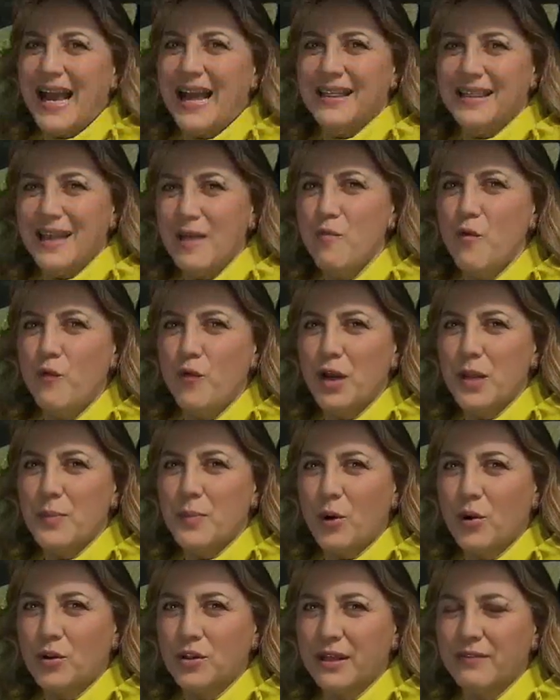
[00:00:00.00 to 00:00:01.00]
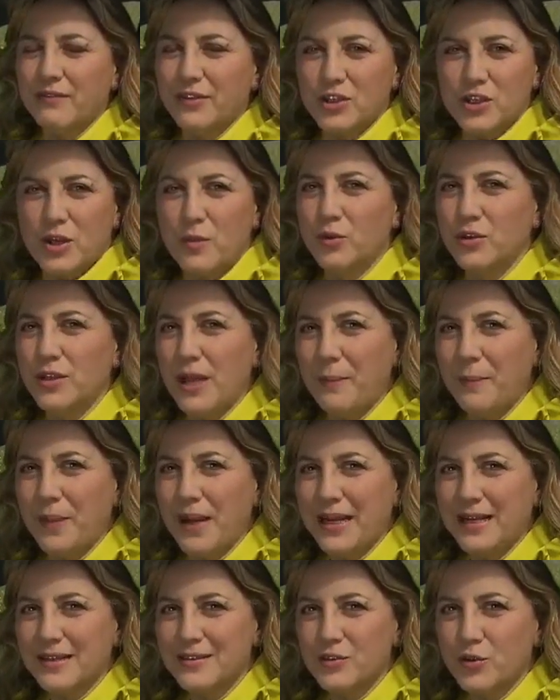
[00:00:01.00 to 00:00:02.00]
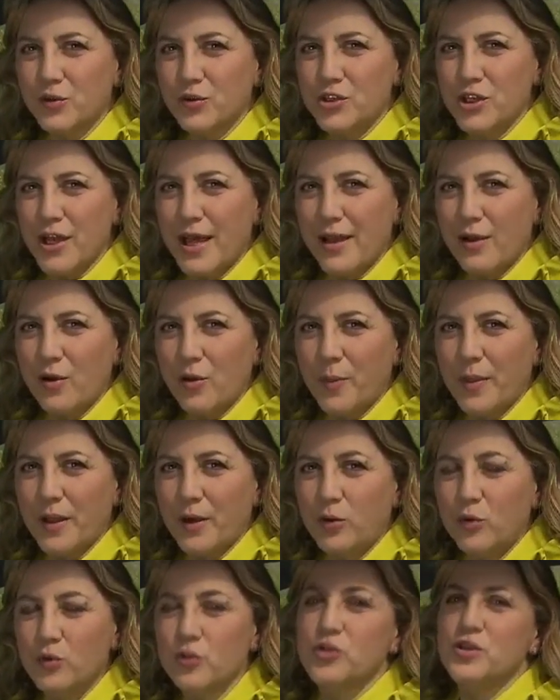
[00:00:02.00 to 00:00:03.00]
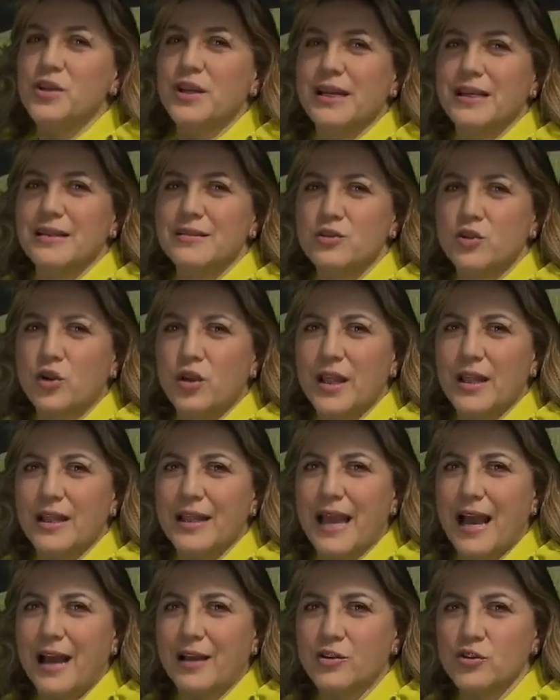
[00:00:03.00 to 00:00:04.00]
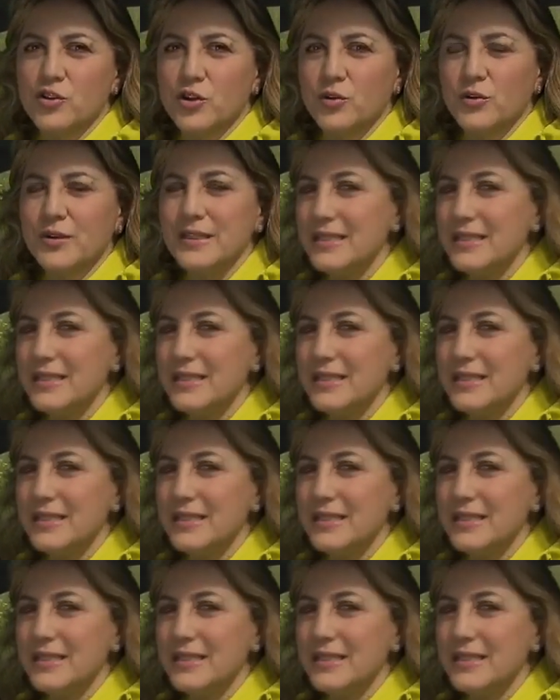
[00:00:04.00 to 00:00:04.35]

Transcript: Andiamo fuori porta, facciamo tappa a Castrocelo per conoscere la storia di Angelo.